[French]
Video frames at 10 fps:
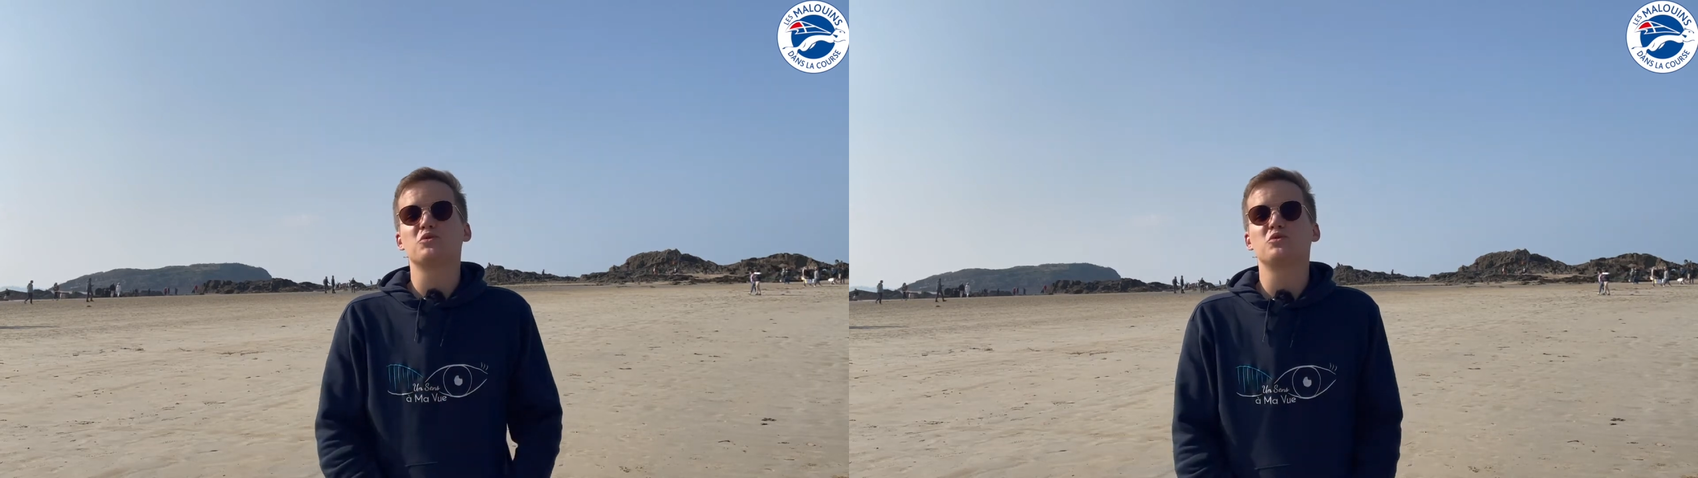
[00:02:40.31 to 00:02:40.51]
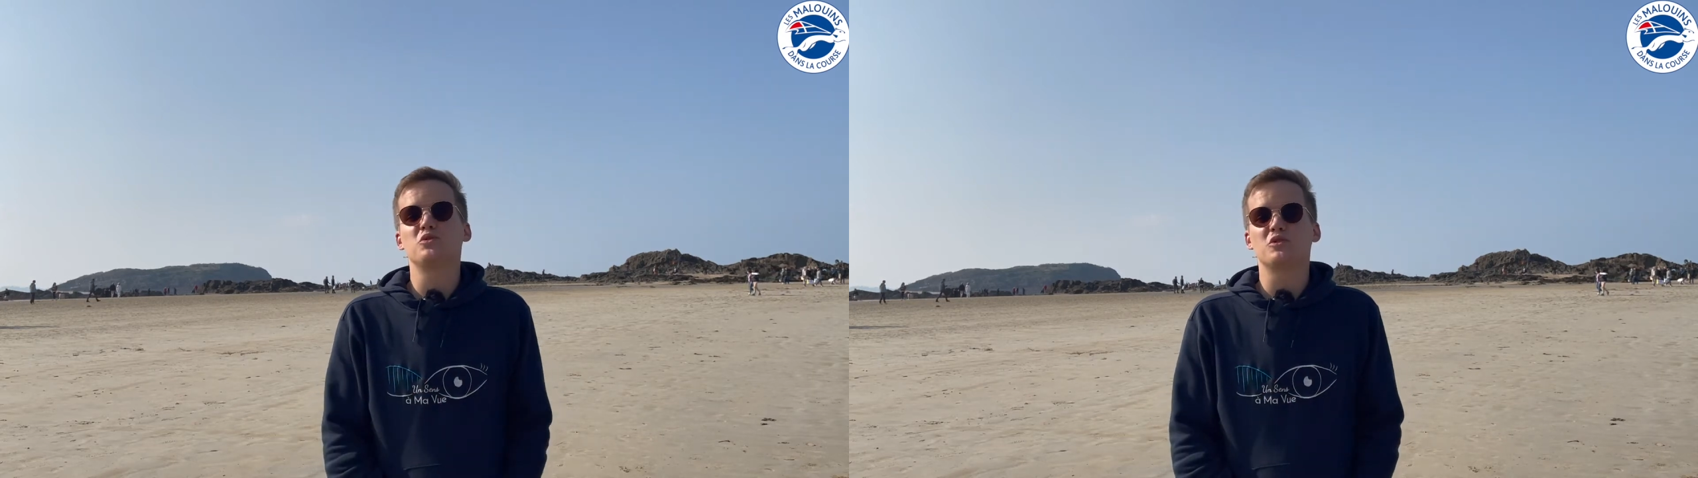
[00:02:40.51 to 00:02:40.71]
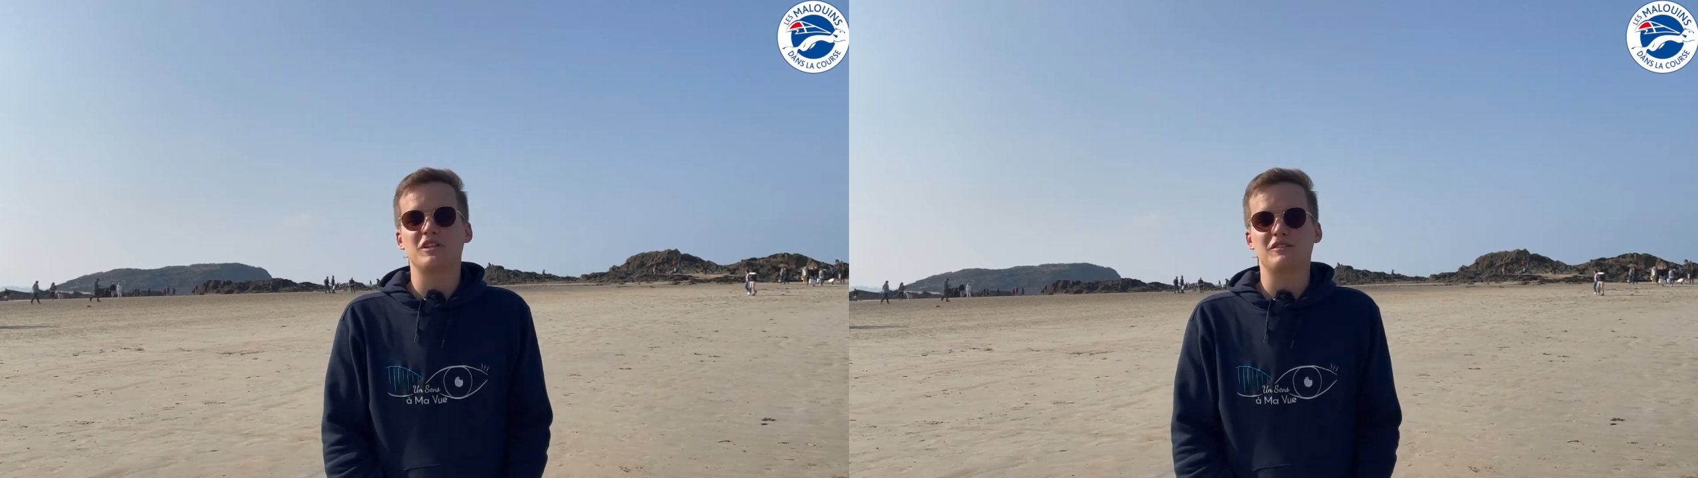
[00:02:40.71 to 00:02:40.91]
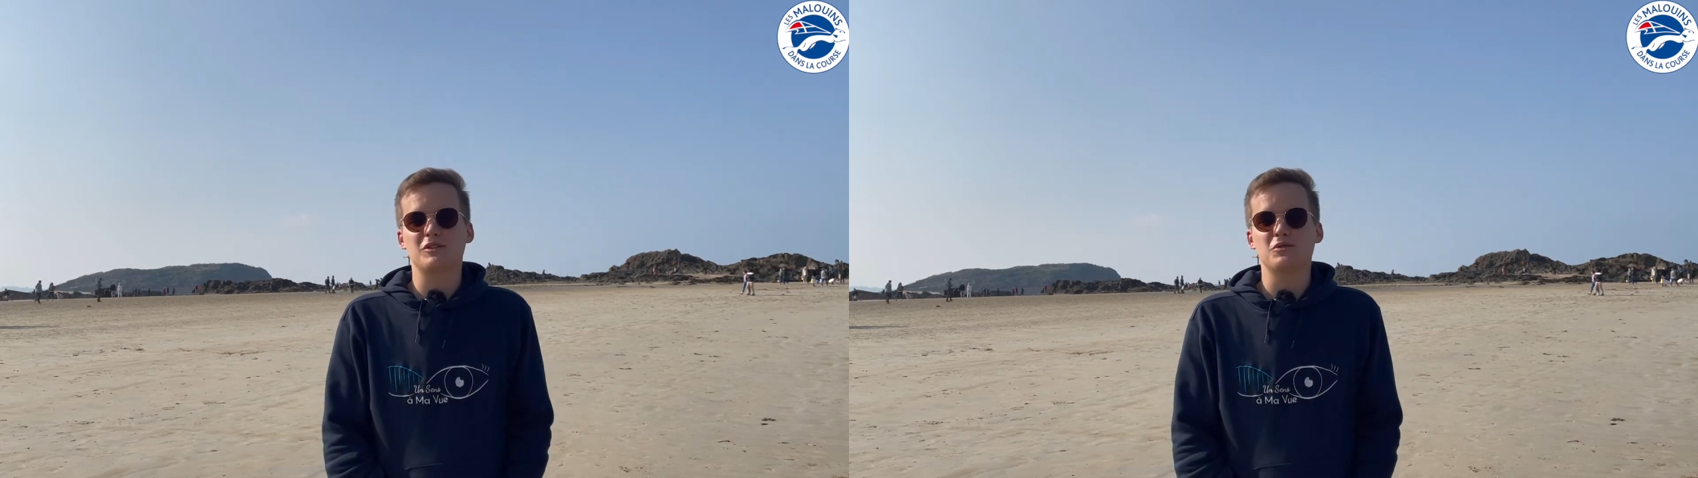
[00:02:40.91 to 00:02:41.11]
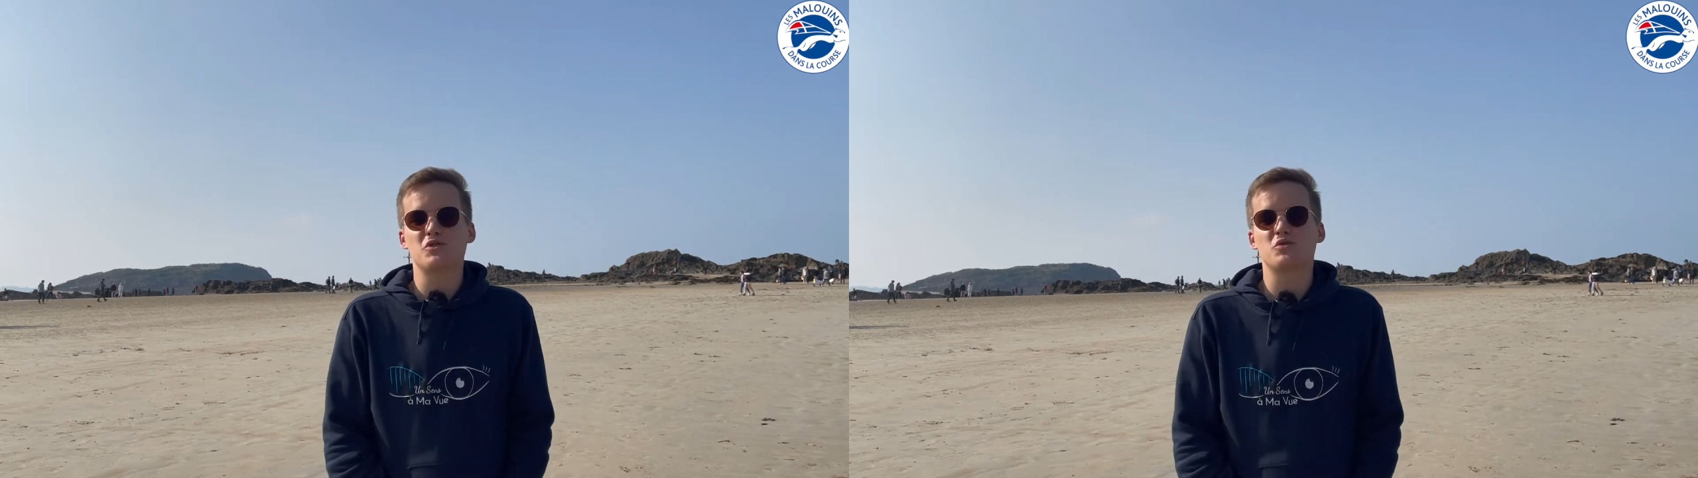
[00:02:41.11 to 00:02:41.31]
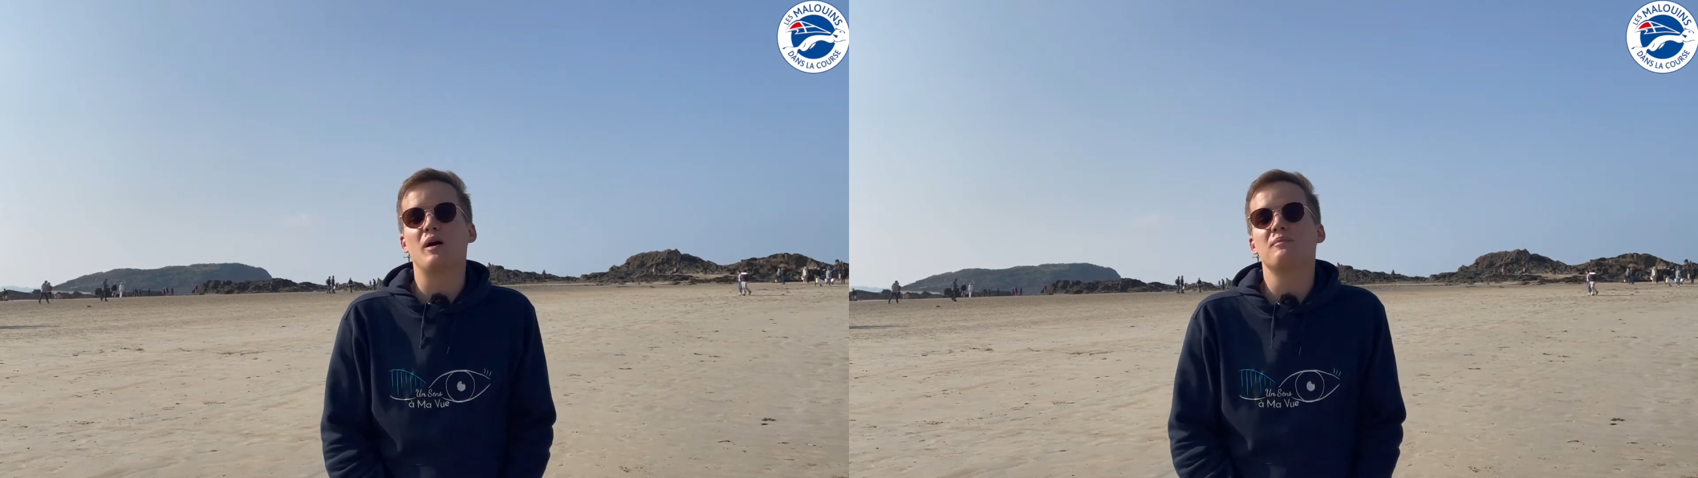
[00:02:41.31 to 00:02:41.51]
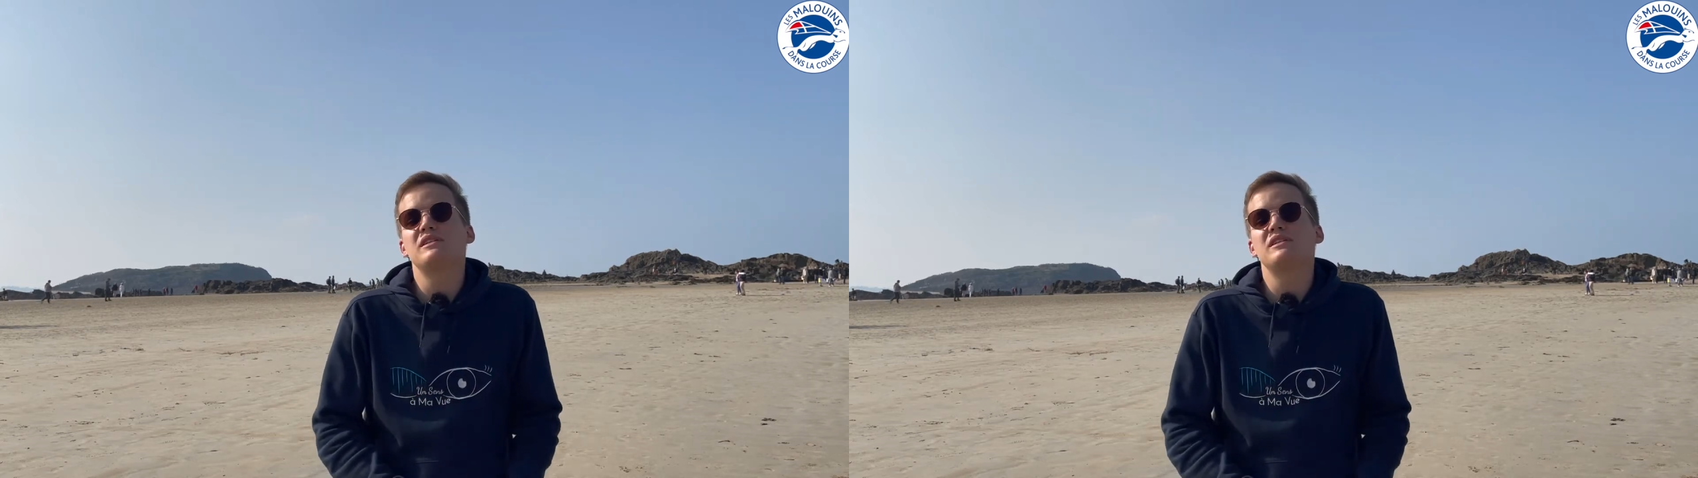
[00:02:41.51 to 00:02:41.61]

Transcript: du coronavirus soient un